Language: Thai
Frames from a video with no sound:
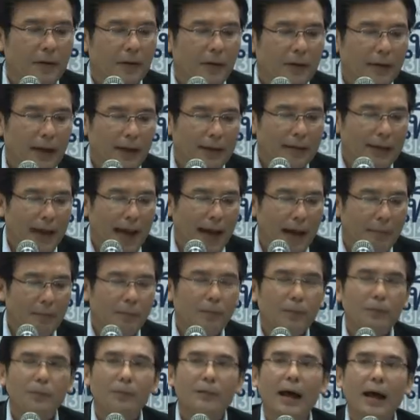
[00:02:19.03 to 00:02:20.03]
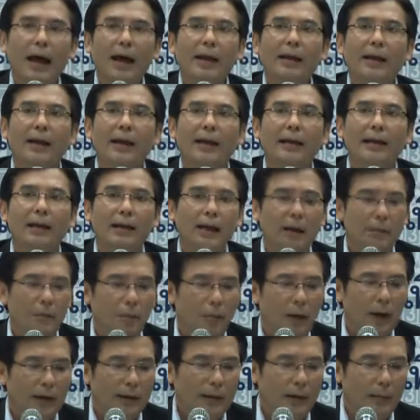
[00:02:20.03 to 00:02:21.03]
ก็ยังถามสาเหตุนะครับ
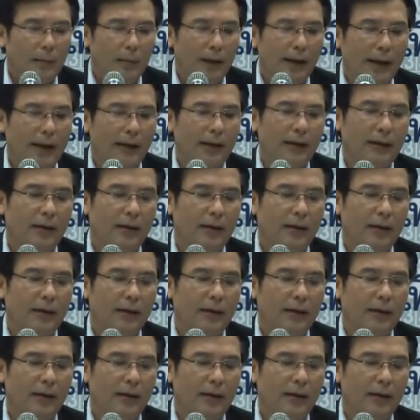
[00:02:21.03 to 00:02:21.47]
ว่าทำไม